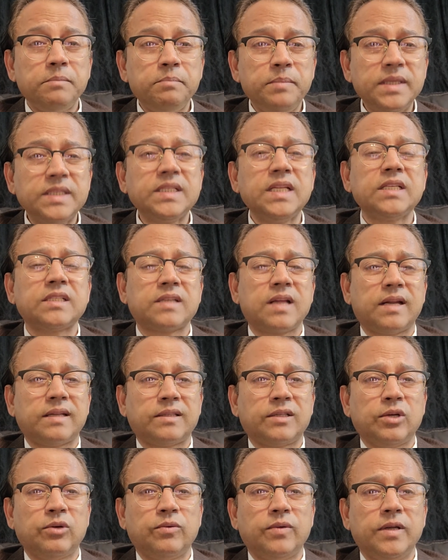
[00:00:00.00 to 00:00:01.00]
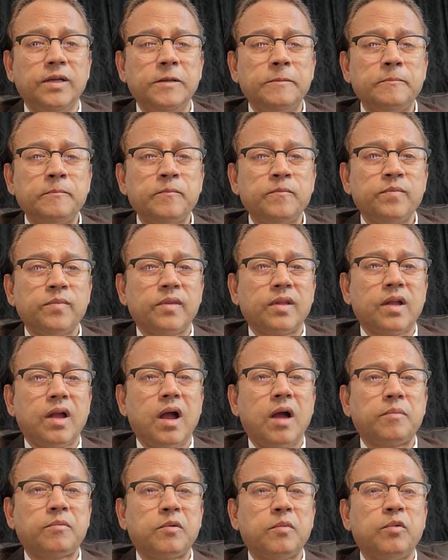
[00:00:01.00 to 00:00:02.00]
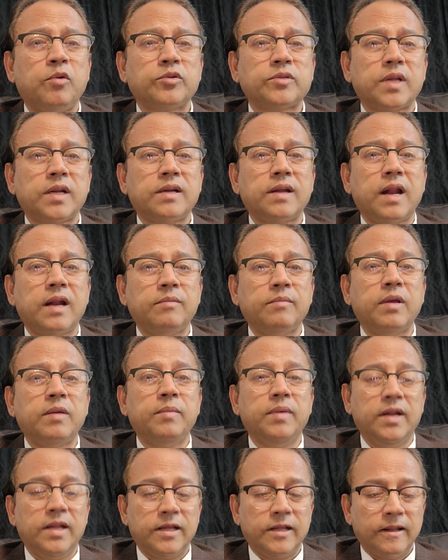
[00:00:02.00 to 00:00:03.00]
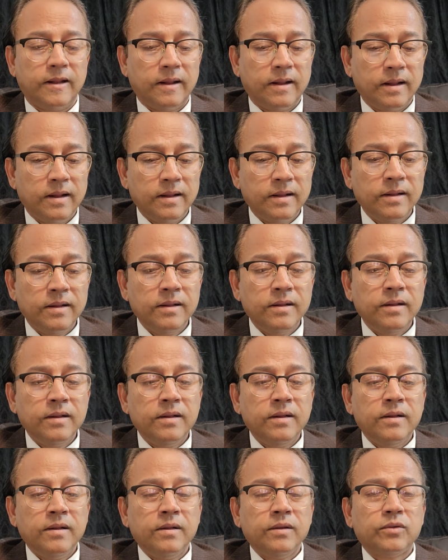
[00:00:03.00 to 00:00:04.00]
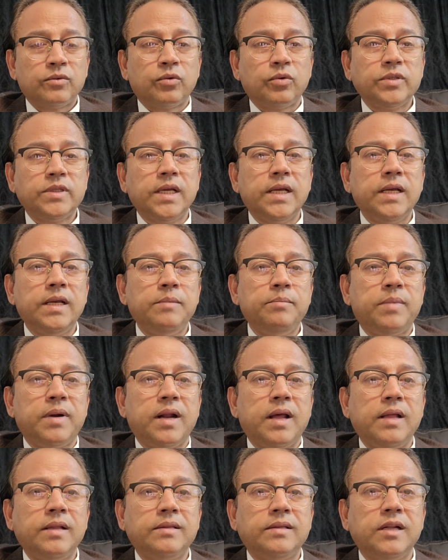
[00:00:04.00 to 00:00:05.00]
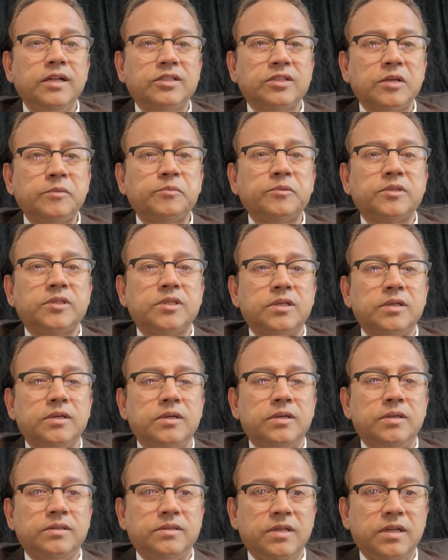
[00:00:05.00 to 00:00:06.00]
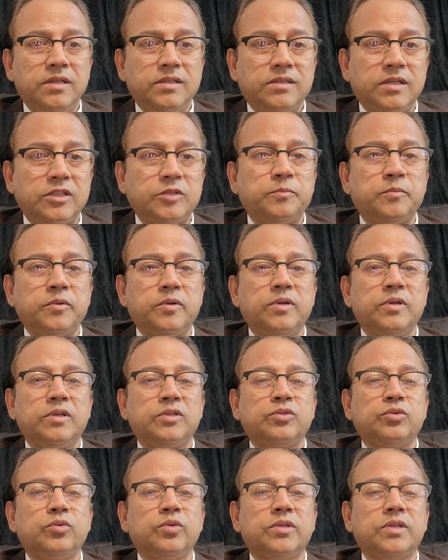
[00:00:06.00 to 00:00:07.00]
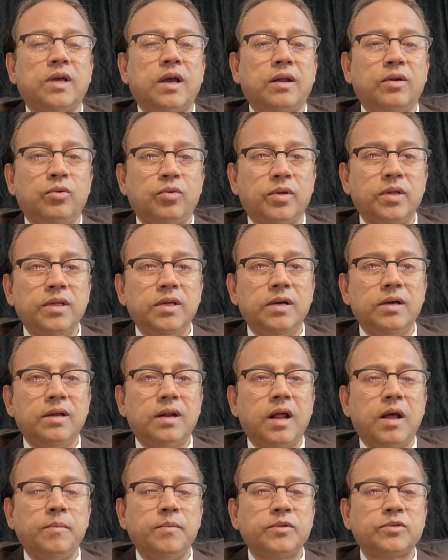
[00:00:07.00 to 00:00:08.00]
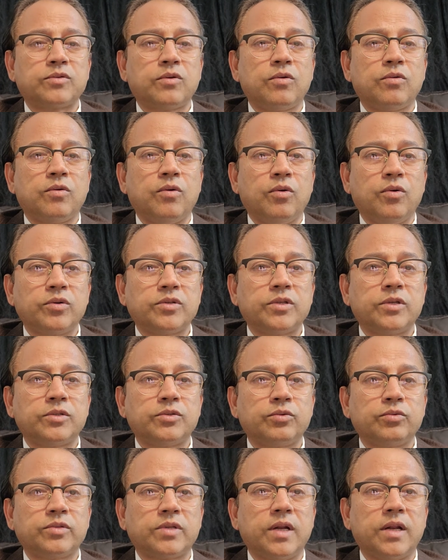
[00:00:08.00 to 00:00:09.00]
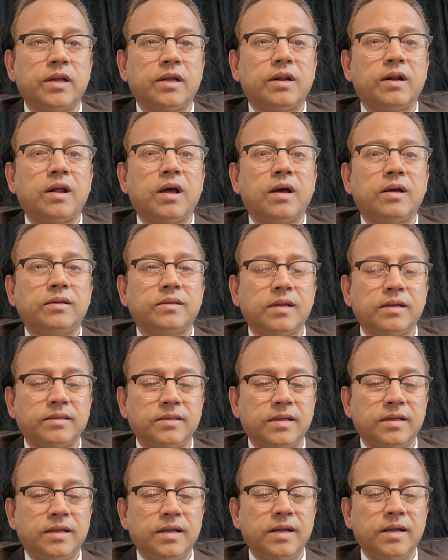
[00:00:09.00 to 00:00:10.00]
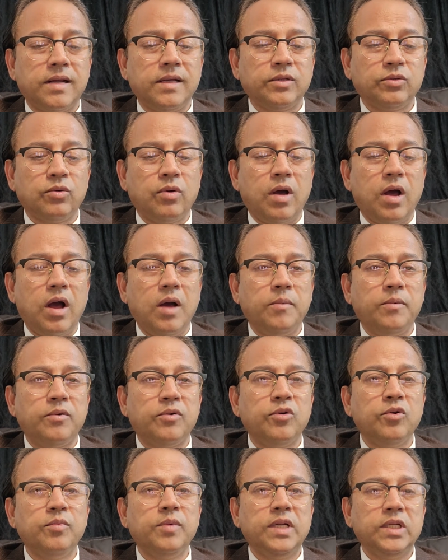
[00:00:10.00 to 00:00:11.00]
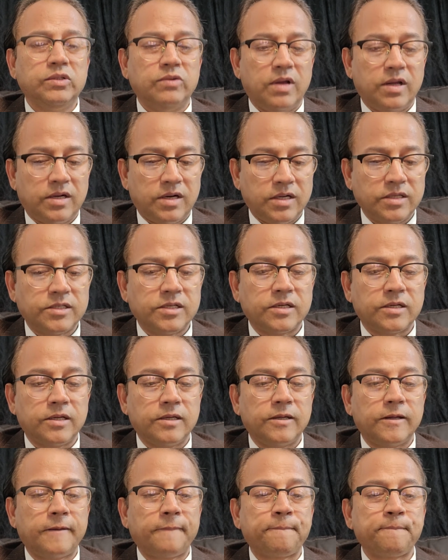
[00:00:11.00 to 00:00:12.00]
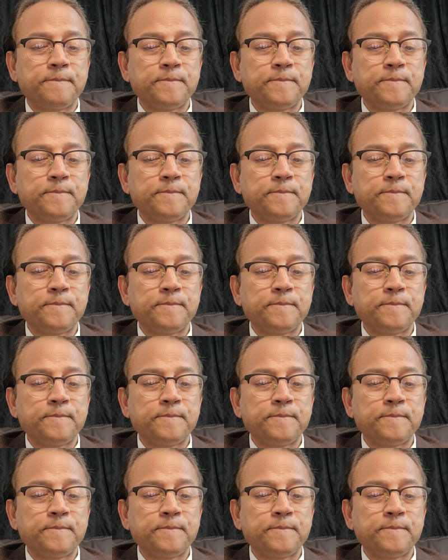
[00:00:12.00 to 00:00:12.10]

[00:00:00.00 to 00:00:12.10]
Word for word: बिजनेस करते हुए आपको बहुत सारी रहनमाई मिलेगी तो ये बड़ा दिलचस्प दिलचस्प सूरत हाल होगी अगर आप इसको गौर से शुरू से लेकर आखिर तक देखेंगे तो आप खूब इन्जॉय कर सकेंगे